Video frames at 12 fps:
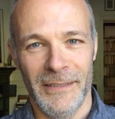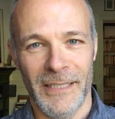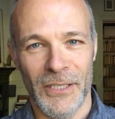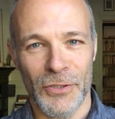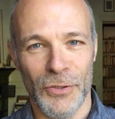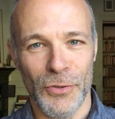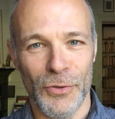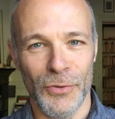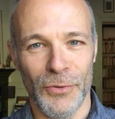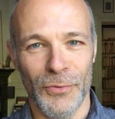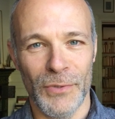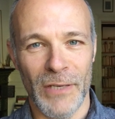sachant
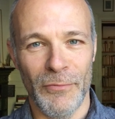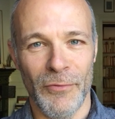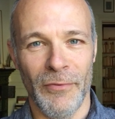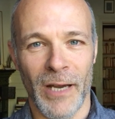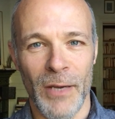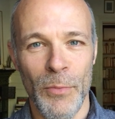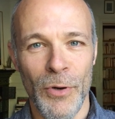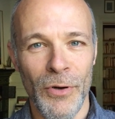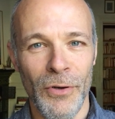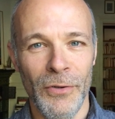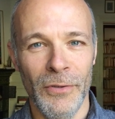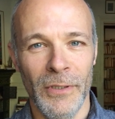que nous avons
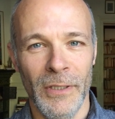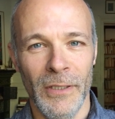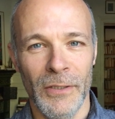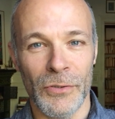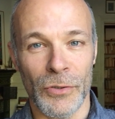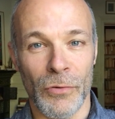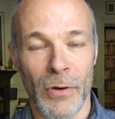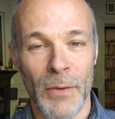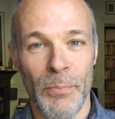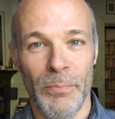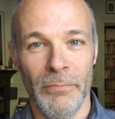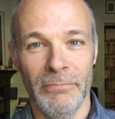vraiment, je
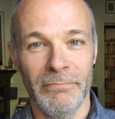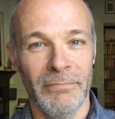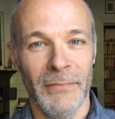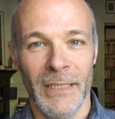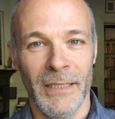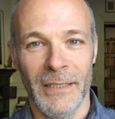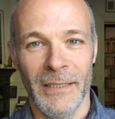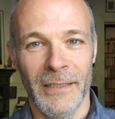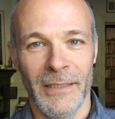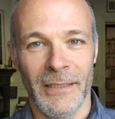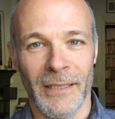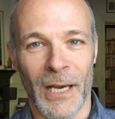crois,
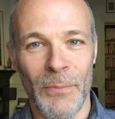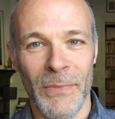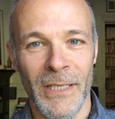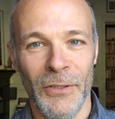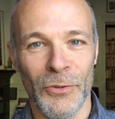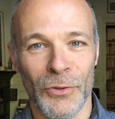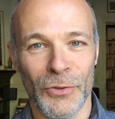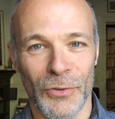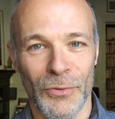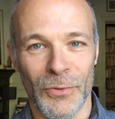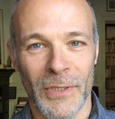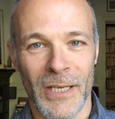ramené de notre
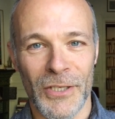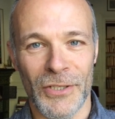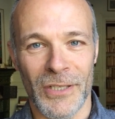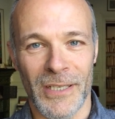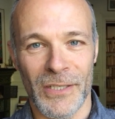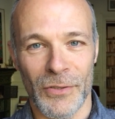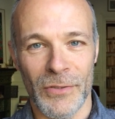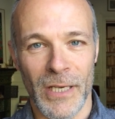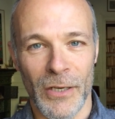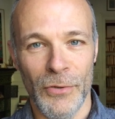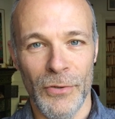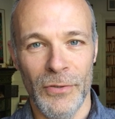tournage à
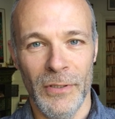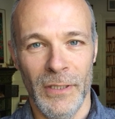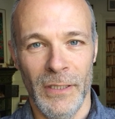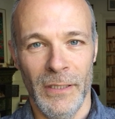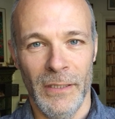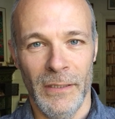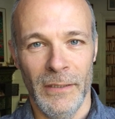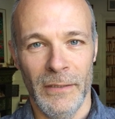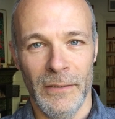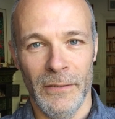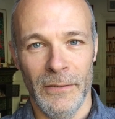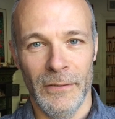Santiago
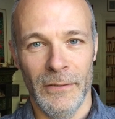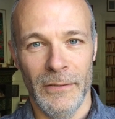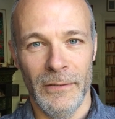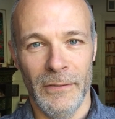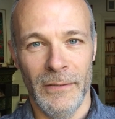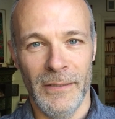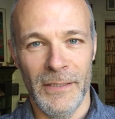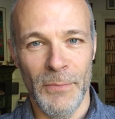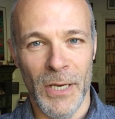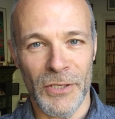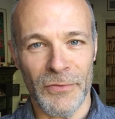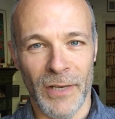euh, des
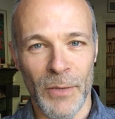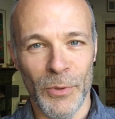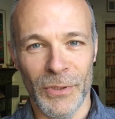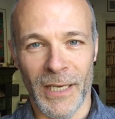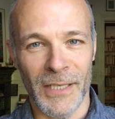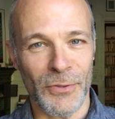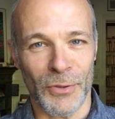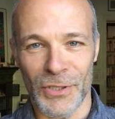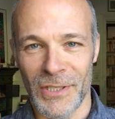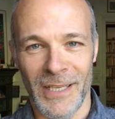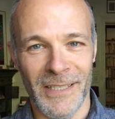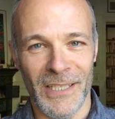images vraiment très
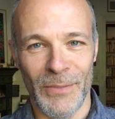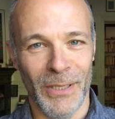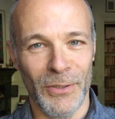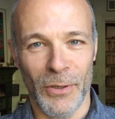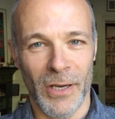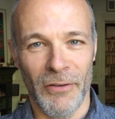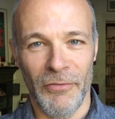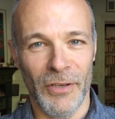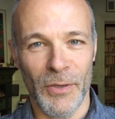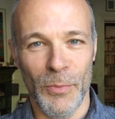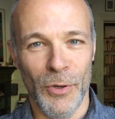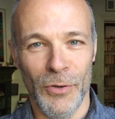originales
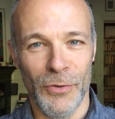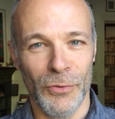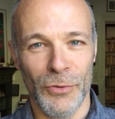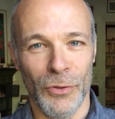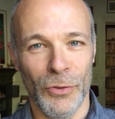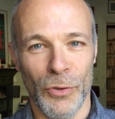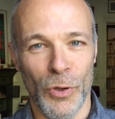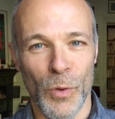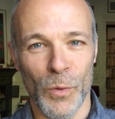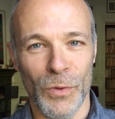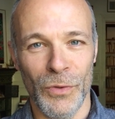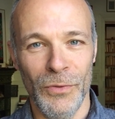cinématographiquement, autant dans leur
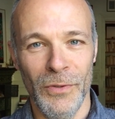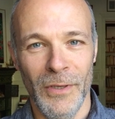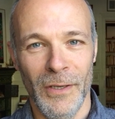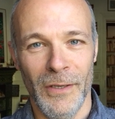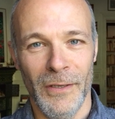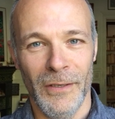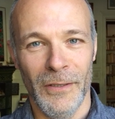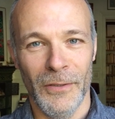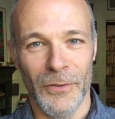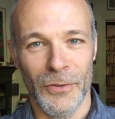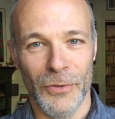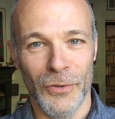contenu
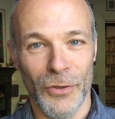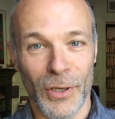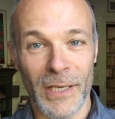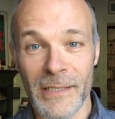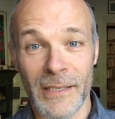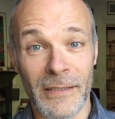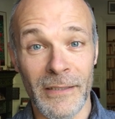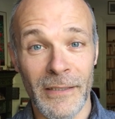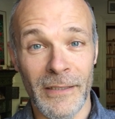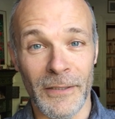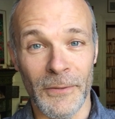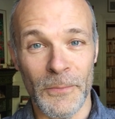euh, que dans leur
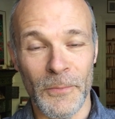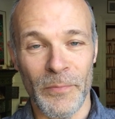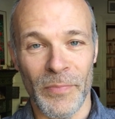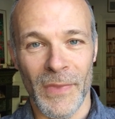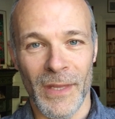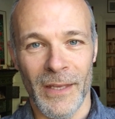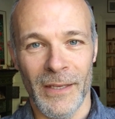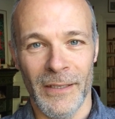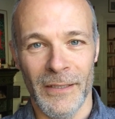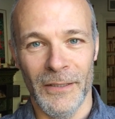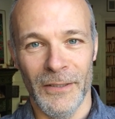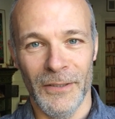esthétique. Euh,